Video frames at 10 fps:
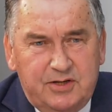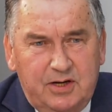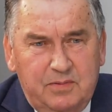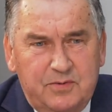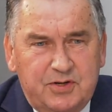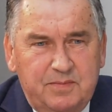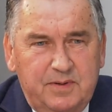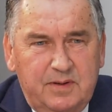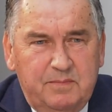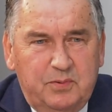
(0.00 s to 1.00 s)
ja chciałbym,
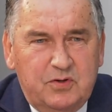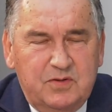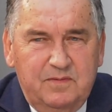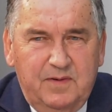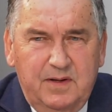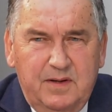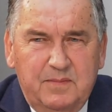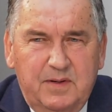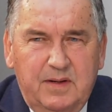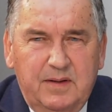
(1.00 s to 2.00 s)
żeby
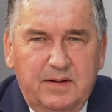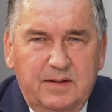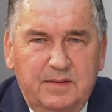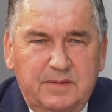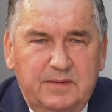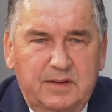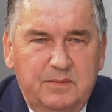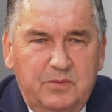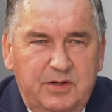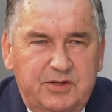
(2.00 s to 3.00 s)
podsumowaniem e,
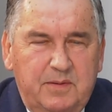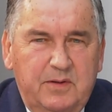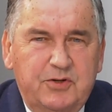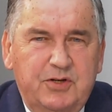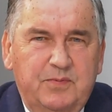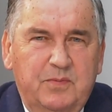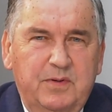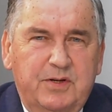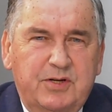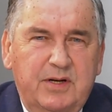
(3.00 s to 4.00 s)
tej mojej działalności
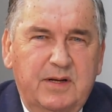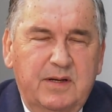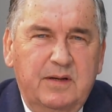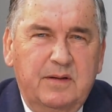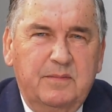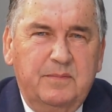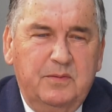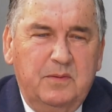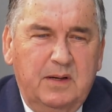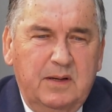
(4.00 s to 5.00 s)
publicznej
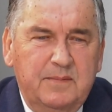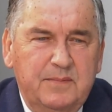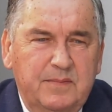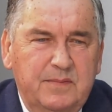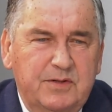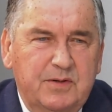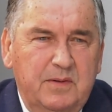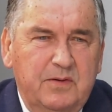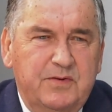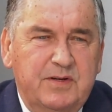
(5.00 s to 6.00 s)
była
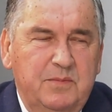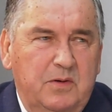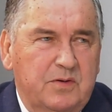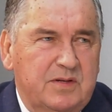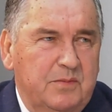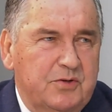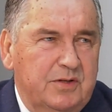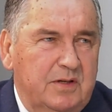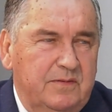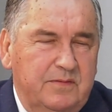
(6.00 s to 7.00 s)
działalność w Sejmiku
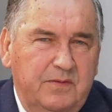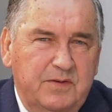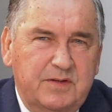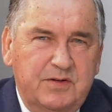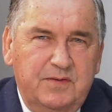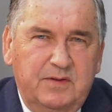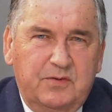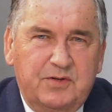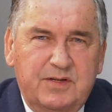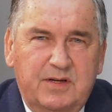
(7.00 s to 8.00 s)
Samorządowym Województwa
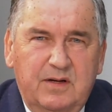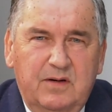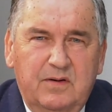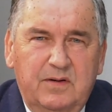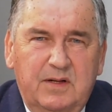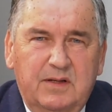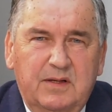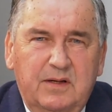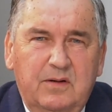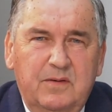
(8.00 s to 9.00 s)
Świętokrzyskiego i
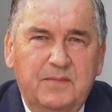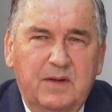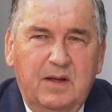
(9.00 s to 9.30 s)
dlatego